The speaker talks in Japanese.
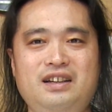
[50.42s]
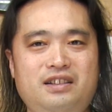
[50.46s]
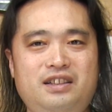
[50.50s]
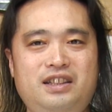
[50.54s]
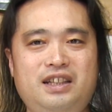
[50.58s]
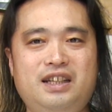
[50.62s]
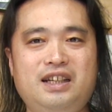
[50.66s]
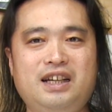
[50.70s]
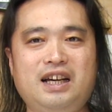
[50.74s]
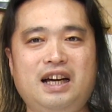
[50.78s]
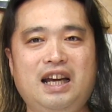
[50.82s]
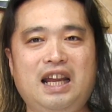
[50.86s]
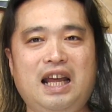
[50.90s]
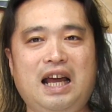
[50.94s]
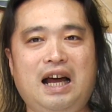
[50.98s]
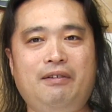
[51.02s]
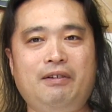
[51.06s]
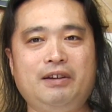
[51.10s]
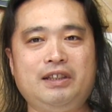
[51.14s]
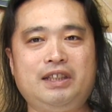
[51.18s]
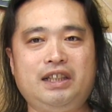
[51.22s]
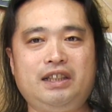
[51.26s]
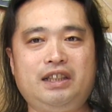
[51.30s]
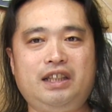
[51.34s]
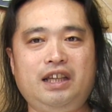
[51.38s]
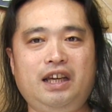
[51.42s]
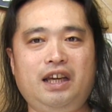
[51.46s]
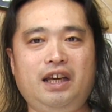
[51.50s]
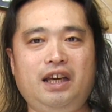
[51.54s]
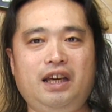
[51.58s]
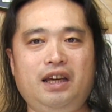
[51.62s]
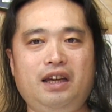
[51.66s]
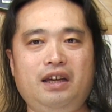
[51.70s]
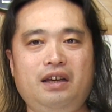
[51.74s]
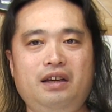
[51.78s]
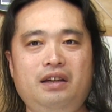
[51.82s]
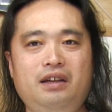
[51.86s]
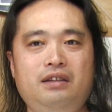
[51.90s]
しっかり合わせ
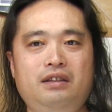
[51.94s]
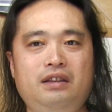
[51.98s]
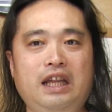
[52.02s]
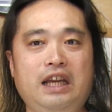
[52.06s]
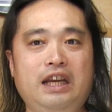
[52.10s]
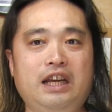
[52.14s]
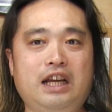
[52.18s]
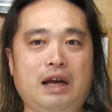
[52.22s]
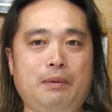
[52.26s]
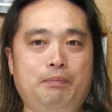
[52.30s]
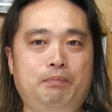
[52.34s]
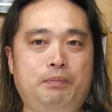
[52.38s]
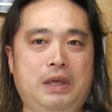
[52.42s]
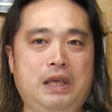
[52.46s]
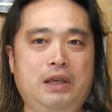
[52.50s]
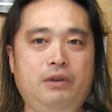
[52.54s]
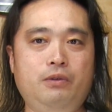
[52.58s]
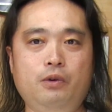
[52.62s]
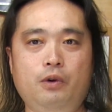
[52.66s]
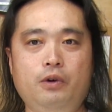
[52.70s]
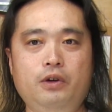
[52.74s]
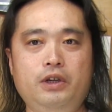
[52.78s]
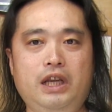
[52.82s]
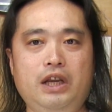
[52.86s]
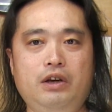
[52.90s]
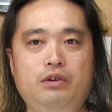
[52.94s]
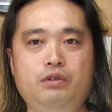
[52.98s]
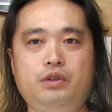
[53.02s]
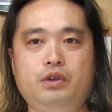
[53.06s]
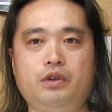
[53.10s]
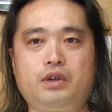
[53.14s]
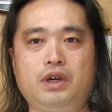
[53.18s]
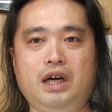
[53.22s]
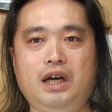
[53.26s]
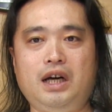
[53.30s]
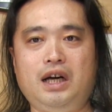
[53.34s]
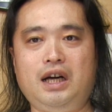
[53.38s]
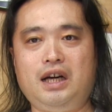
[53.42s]
て、何かピンを入れる
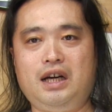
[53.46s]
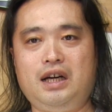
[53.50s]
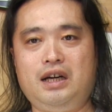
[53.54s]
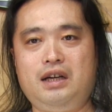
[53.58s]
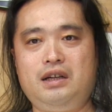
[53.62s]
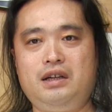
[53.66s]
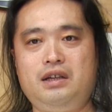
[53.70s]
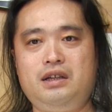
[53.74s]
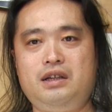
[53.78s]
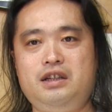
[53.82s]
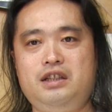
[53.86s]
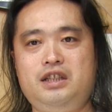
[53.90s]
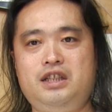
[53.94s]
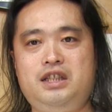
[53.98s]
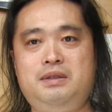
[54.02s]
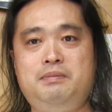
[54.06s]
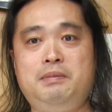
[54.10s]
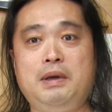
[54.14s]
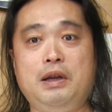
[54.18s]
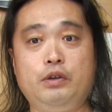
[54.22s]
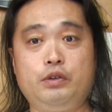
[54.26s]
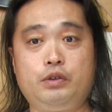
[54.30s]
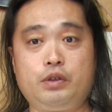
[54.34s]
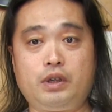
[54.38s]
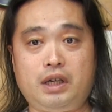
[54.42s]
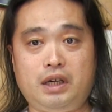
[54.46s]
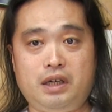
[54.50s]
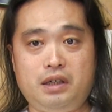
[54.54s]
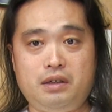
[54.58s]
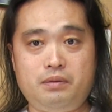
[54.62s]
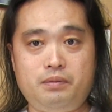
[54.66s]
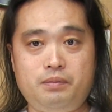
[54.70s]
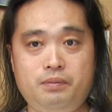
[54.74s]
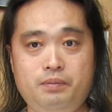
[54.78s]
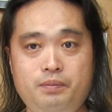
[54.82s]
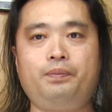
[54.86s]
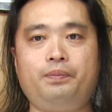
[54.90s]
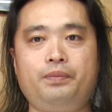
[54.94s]
とか、締めるとか。
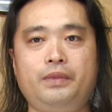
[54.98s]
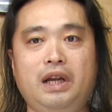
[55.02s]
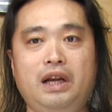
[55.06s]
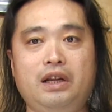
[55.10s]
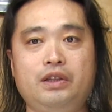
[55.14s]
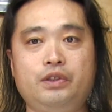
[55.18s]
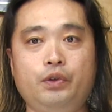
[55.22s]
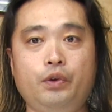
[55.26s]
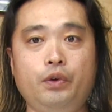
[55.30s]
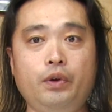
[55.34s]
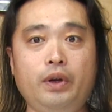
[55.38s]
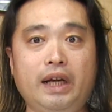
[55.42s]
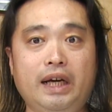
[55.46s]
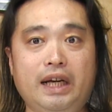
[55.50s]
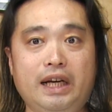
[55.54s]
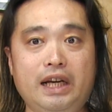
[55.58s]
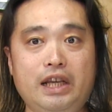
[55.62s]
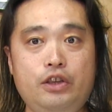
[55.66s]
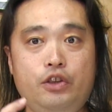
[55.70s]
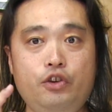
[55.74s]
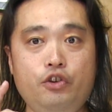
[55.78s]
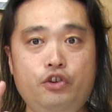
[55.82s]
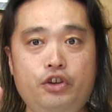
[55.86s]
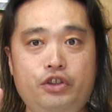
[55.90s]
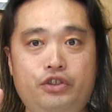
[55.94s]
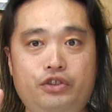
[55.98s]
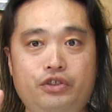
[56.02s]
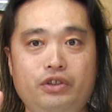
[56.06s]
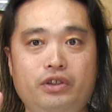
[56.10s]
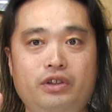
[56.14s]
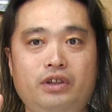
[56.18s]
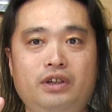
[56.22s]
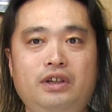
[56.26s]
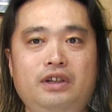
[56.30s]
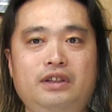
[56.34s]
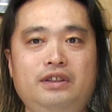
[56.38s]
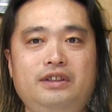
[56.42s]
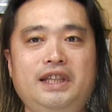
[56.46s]
ただ、その中で唯一、
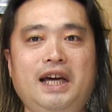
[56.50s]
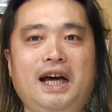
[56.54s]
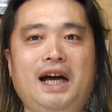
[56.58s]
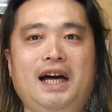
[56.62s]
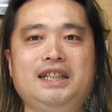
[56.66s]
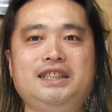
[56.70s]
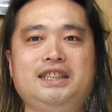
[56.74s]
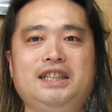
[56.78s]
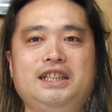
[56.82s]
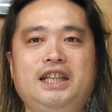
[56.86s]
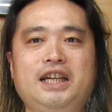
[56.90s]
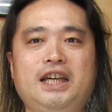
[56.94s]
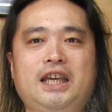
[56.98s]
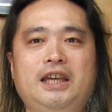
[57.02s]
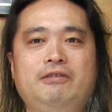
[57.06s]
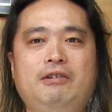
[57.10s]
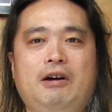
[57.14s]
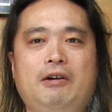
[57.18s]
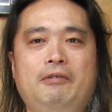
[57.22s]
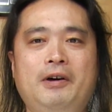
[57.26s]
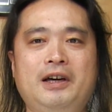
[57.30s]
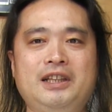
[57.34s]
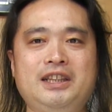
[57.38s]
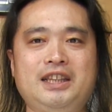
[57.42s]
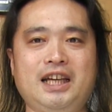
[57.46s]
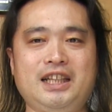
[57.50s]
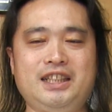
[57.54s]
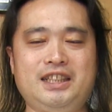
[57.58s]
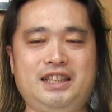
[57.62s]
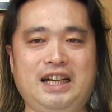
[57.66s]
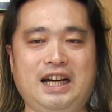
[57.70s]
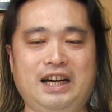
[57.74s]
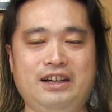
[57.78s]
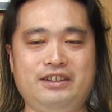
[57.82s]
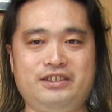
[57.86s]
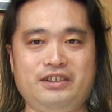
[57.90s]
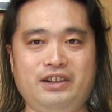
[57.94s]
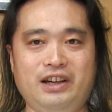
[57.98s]
高さだけは
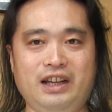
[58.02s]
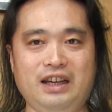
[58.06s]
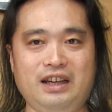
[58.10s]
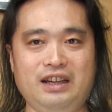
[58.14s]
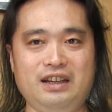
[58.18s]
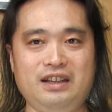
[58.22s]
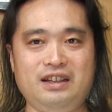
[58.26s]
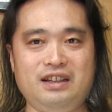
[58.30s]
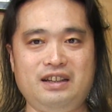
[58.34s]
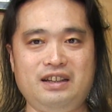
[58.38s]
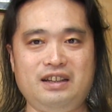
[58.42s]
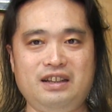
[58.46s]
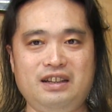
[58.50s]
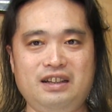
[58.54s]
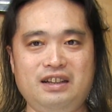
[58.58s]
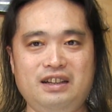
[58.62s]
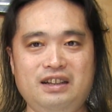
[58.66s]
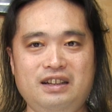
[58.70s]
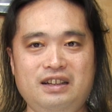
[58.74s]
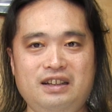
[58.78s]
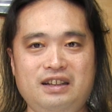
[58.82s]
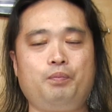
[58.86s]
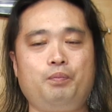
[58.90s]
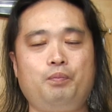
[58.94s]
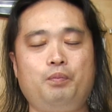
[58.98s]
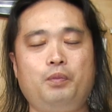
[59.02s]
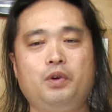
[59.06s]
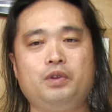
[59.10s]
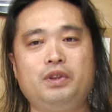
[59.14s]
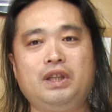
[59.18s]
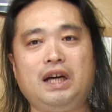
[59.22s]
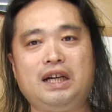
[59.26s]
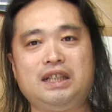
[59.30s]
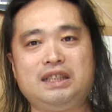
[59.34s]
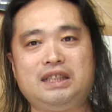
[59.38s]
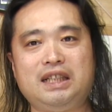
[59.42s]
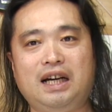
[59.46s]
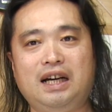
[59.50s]
ワンタッチなんですよね。もう
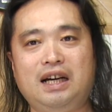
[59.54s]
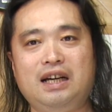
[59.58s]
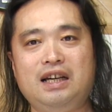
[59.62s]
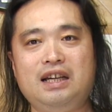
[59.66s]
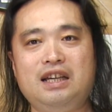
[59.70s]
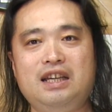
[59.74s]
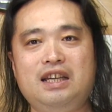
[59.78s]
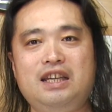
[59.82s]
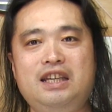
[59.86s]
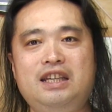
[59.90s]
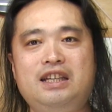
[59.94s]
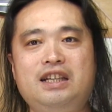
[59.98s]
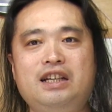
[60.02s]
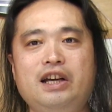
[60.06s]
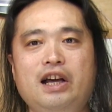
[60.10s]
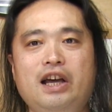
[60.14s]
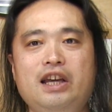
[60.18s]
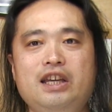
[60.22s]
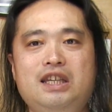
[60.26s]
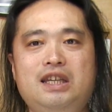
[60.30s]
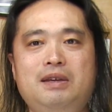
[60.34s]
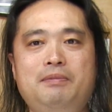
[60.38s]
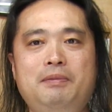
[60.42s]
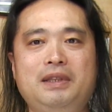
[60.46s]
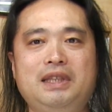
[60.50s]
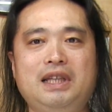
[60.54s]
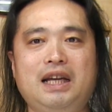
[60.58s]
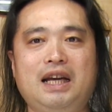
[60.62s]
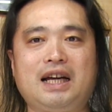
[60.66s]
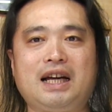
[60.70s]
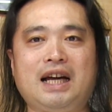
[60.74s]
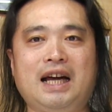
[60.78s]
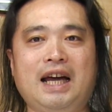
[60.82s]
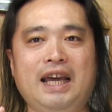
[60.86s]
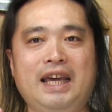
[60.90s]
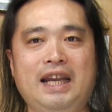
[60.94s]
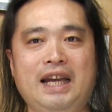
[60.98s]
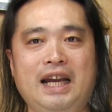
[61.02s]
高さ、一回決めたら
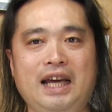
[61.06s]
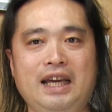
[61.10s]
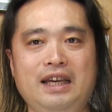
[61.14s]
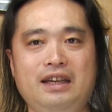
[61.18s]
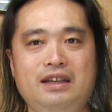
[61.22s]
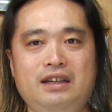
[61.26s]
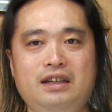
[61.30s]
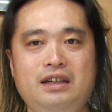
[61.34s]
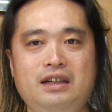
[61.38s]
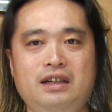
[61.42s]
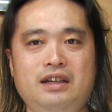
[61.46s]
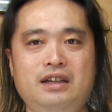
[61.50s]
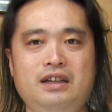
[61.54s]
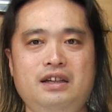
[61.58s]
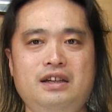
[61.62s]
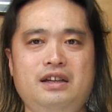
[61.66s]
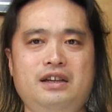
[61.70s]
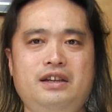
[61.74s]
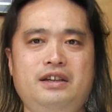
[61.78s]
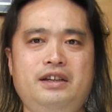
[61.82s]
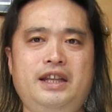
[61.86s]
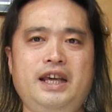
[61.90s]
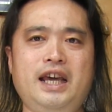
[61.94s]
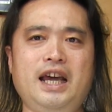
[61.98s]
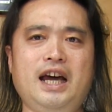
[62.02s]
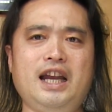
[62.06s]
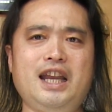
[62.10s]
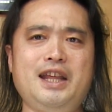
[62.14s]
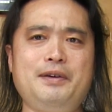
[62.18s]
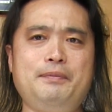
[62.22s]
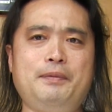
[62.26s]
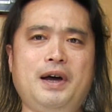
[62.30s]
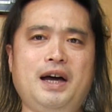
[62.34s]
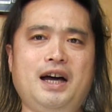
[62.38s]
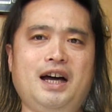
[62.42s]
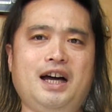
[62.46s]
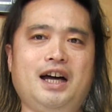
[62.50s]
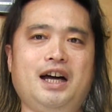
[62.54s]
変えない。であれ
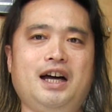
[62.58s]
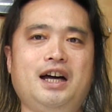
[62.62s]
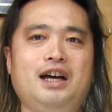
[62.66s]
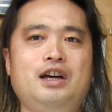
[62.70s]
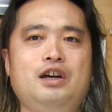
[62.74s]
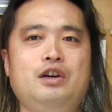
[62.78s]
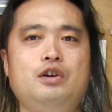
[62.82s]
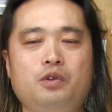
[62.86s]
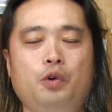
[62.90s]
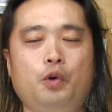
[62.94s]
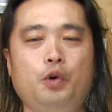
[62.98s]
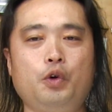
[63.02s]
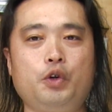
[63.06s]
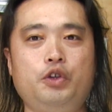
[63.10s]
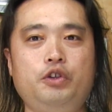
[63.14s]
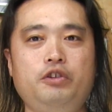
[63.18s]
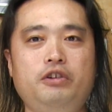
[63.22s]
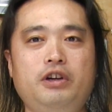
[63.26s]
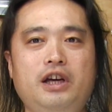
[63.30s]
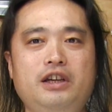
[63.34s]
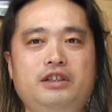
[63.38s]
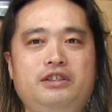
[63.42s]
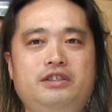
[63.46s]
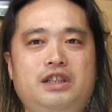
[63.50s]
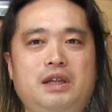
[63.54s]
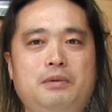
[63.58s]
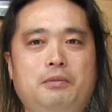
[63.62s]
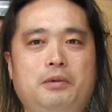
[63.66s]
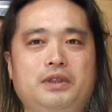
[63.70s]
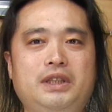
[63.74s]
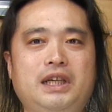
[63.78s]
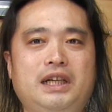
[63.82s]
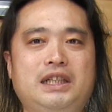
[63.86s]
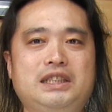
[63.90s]
ば、高級な椅子でも